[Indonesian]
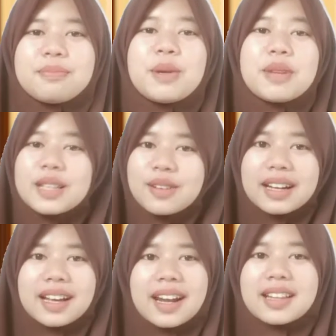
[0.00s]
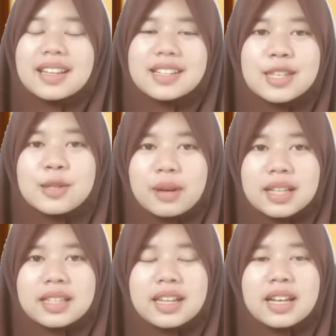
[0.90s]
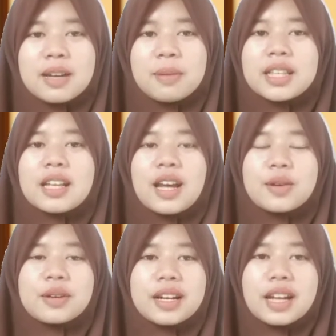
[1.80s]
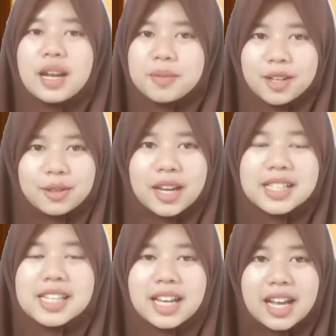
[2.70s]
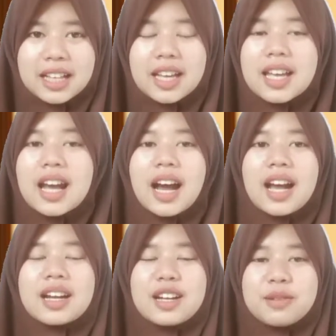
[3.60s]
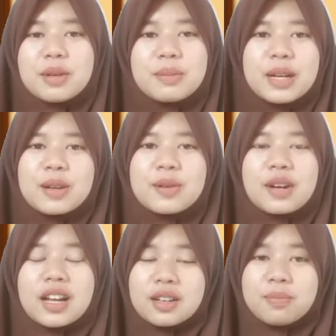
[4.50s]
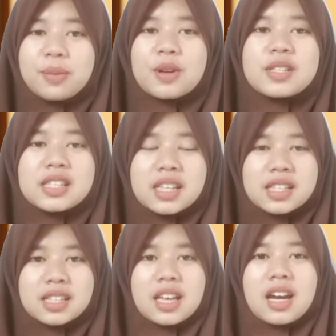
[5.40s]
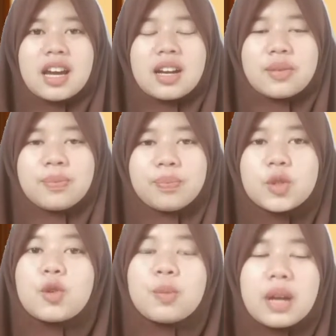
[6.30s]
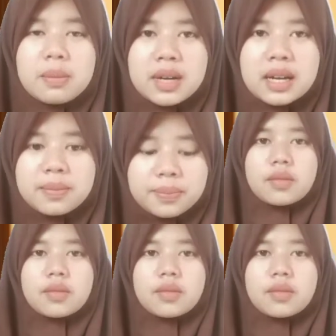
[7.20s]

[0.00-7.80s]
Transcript: Pembentukan karakter siswa tidak dapat dilakukan dalam waktu yang singkat karena memerlukan proses yang cukup lama.